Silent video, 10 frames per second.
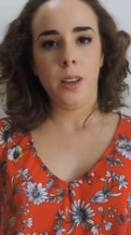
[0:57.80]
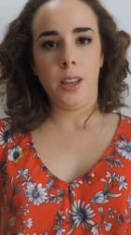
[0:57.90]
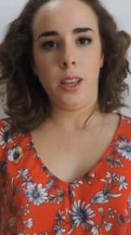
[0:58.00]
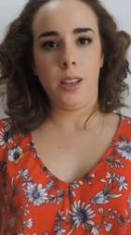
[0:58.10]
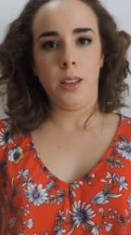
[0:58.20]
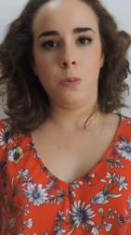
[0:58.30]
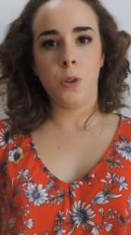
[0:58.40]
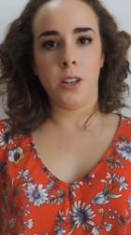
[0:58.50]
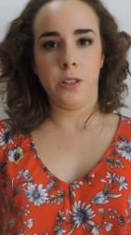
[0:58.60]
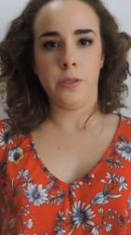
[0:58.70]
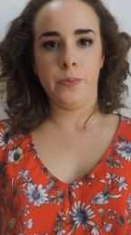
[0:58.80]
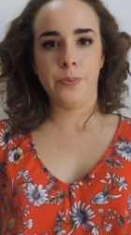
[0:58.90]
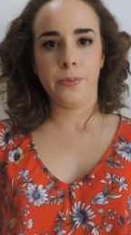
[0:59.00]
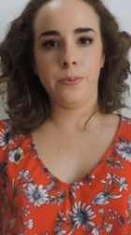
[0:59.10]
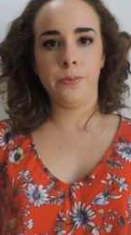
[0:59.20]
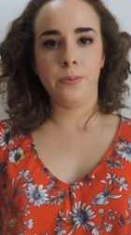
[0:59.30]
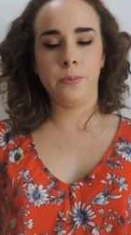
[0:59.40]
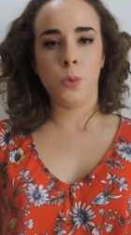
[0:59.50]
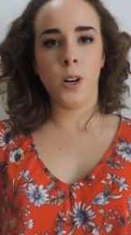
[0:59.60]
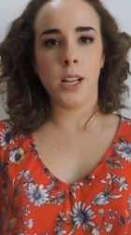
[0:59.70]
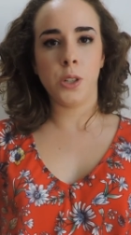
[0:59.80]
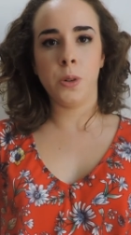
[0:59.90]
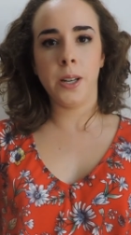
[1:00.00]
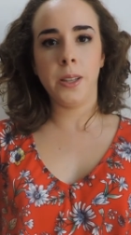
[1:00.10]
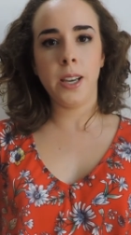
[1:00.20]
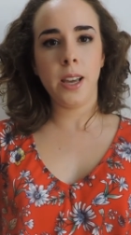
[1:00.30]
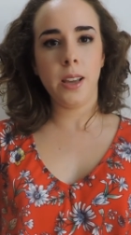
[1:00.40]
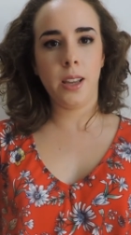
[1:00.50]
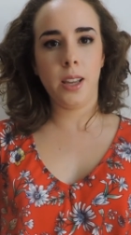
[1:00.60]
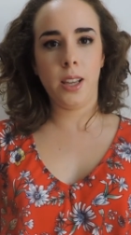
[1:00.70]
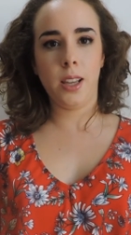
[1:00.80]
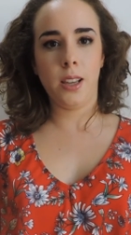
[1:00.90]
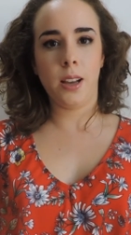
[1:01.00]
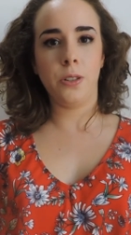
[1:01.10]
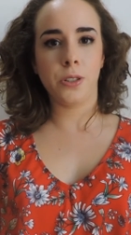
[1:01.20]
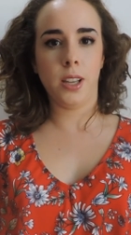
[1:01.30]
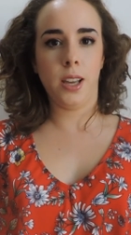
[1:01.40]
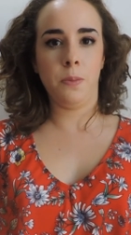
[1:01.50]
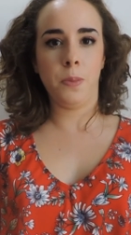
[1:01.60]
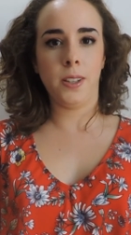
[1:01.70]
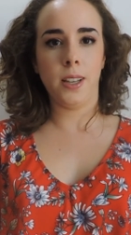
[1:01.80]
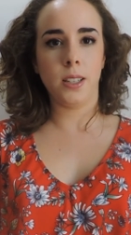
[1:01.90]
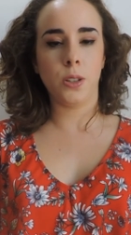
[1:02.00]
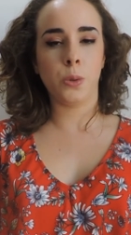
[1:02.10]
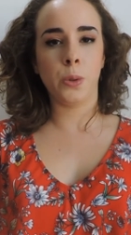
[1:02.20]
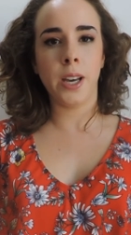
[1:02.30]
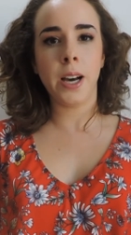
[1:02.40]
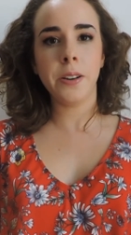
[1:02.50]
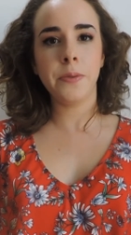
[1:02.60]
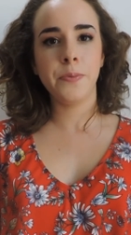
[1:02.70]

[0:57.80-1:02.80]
Y bueno, mm, buena suerte y a los que empezáis a estudiar.